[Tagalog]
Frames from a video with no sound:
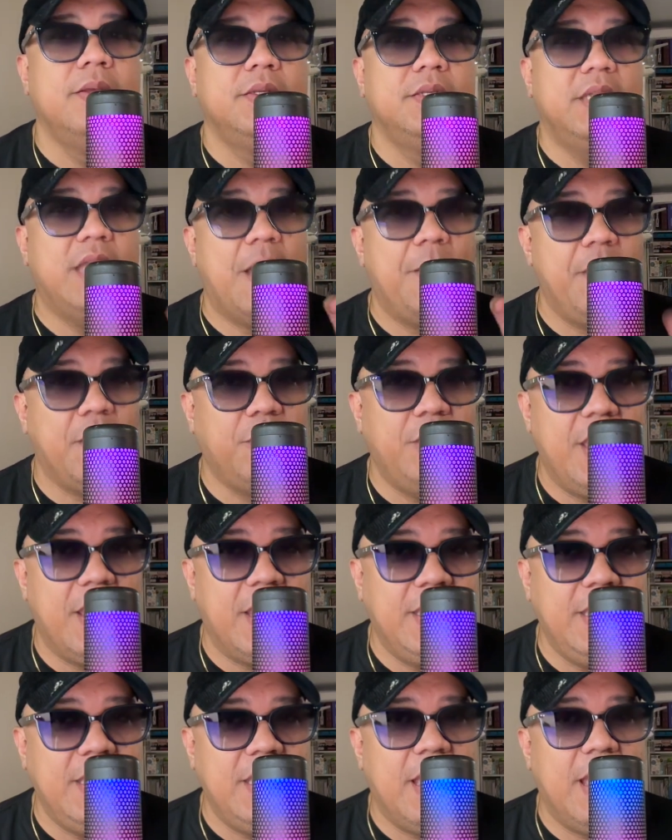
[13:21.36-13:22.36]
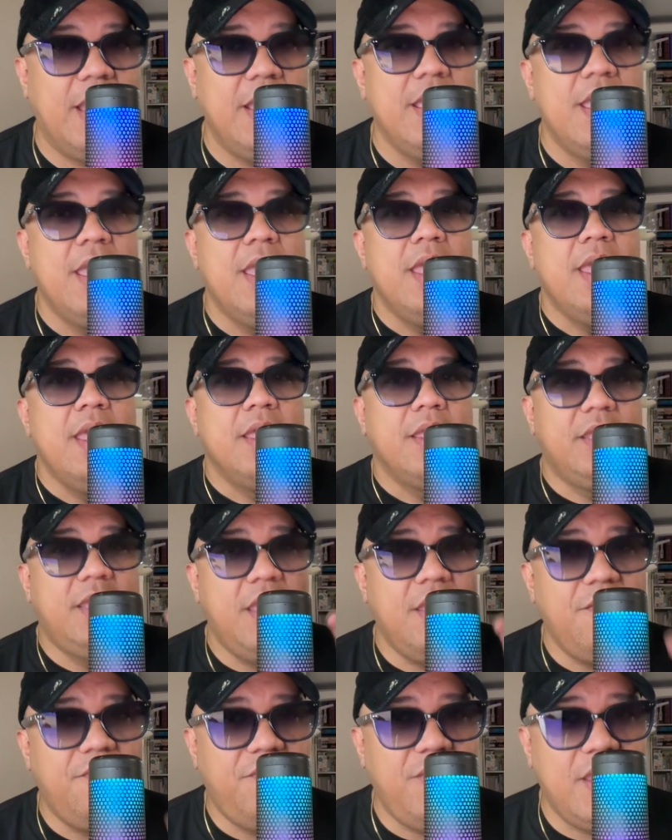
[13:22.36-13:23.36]
Sinabi ko yung kanina,
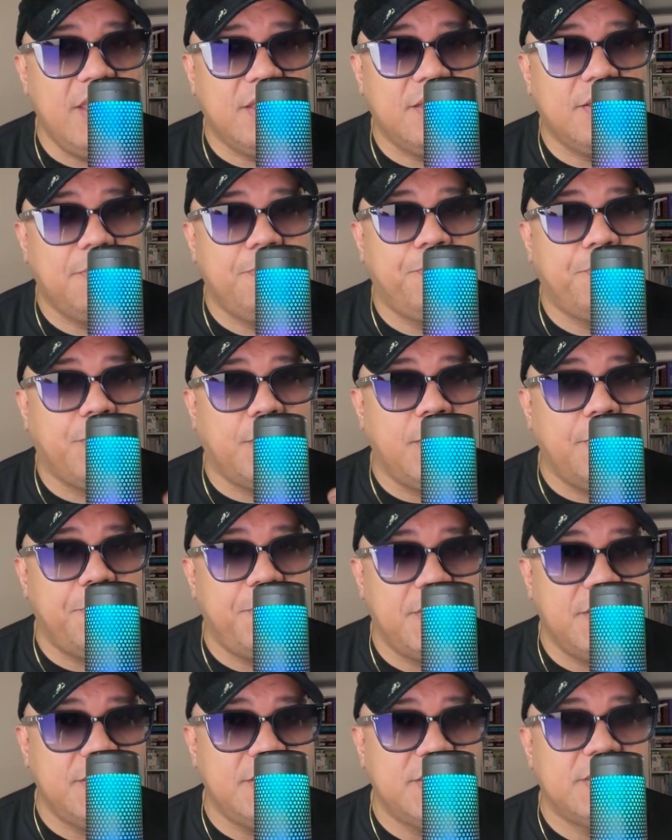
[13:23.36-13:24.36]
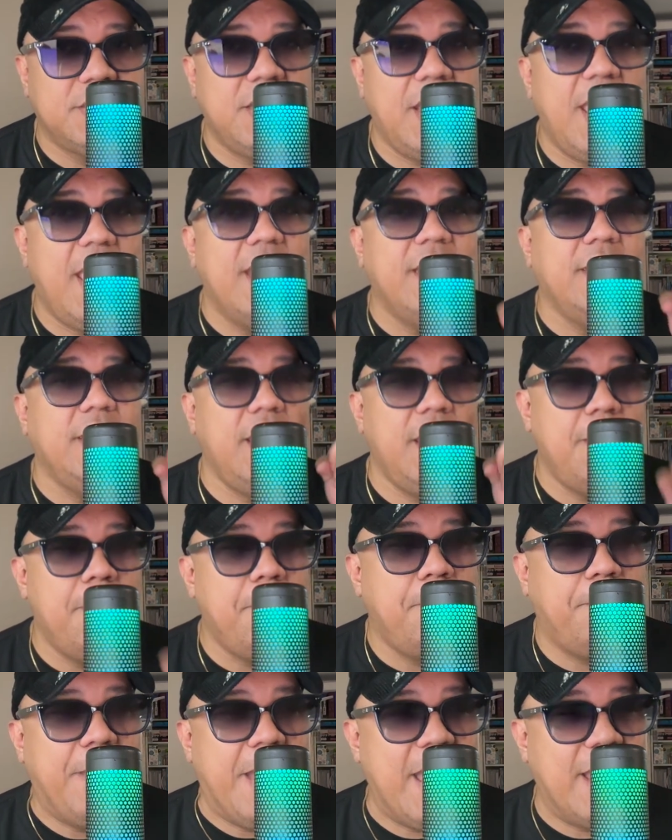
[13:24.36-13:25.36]
give it purpose and
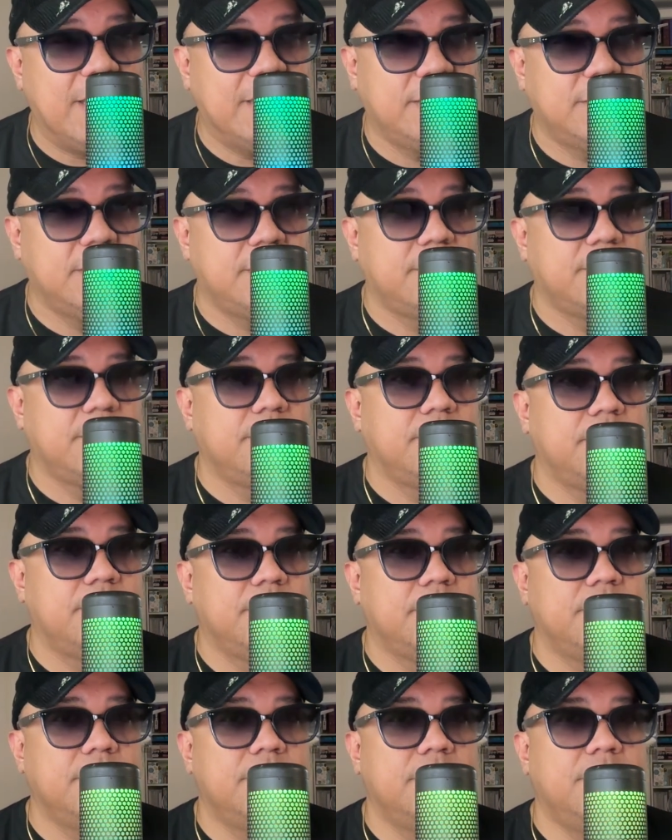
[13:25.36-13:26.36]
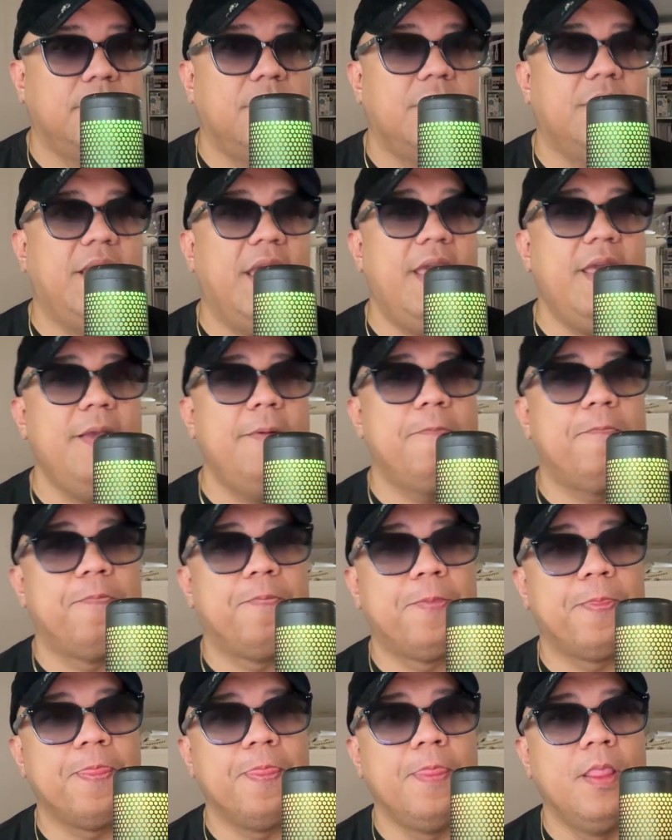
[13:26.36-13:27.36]
impact. Okay?
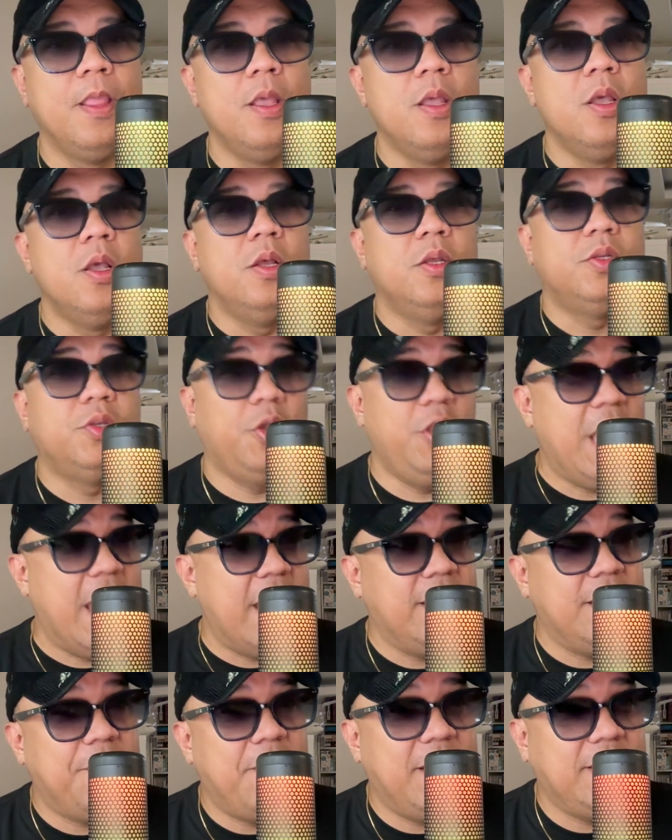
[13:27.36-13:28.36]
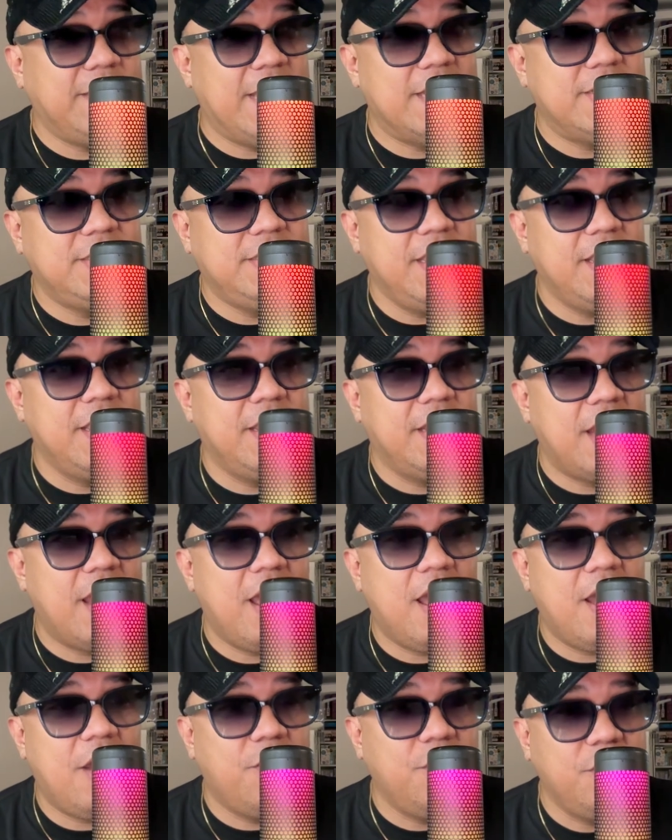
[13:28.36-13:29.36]
So yan, diba? Testing
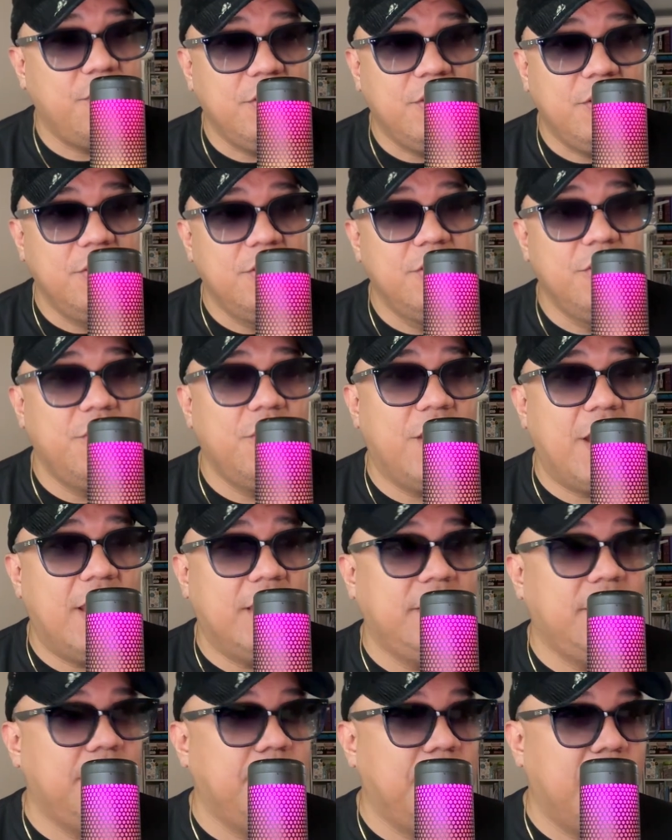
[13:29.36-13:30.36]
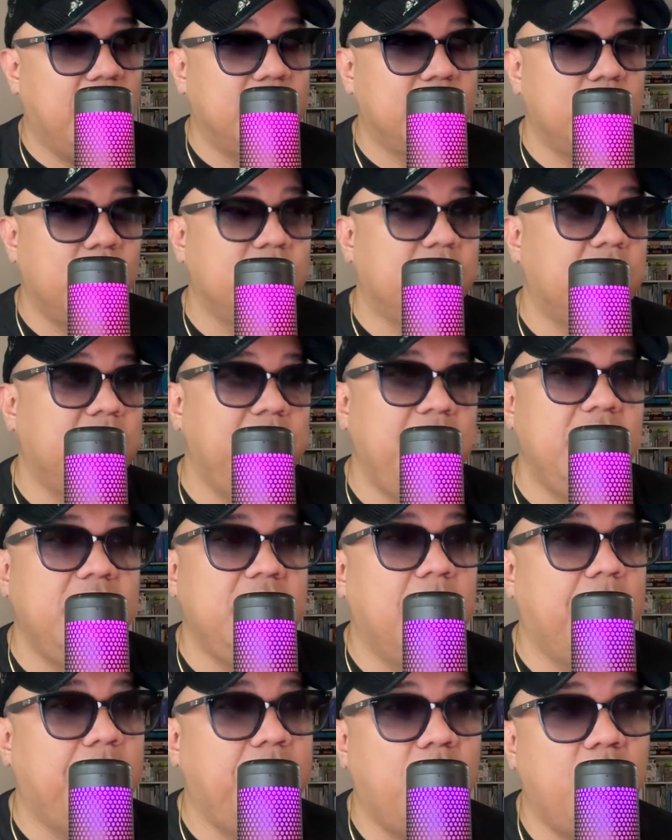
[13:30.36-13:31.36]
ground, yung ating mga social
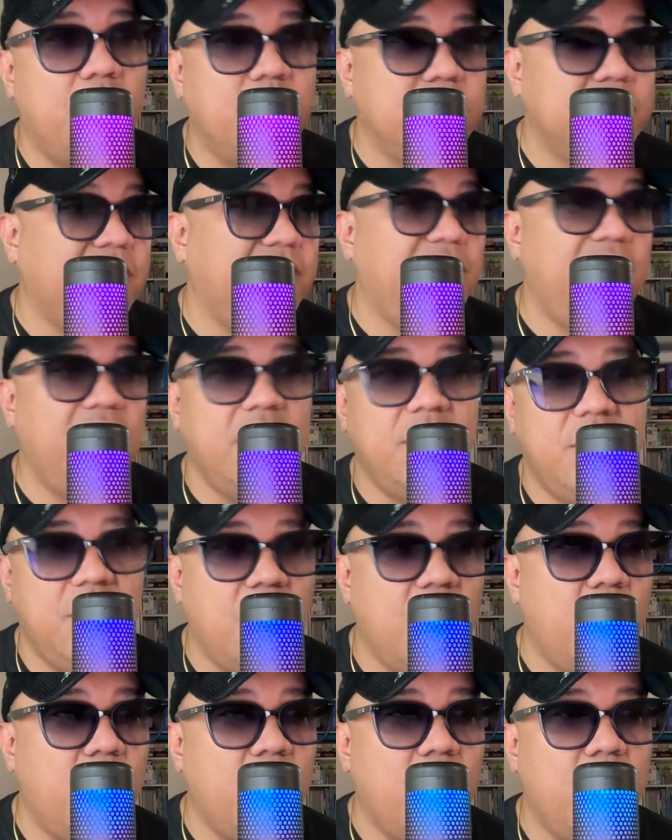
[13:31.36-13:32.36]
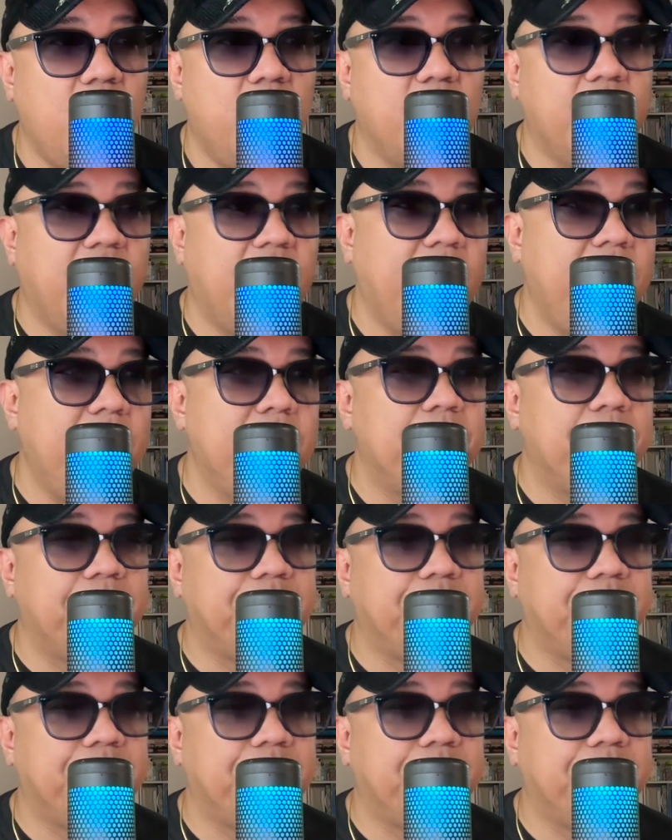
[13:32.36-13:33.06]
media posts, video, okay?